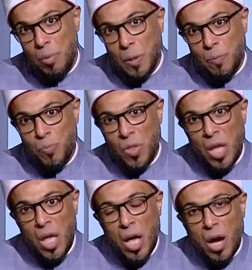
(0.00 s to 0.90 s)
ابي
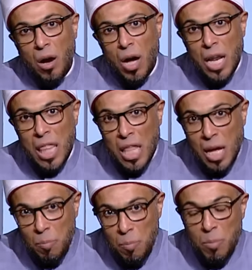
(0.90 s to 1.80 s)
قال
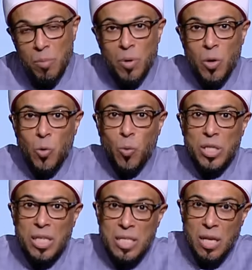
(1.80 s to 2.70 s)
اذهب
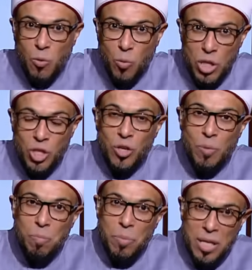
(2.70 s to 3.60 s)
وتزوج
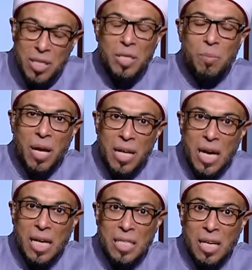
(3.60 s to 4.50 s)
بنت
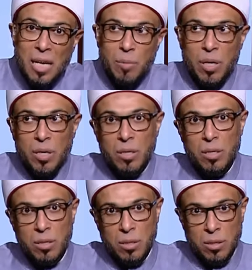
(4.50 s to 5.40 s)
بائعه اللبن
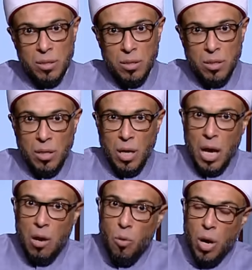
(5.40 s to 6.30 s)
قال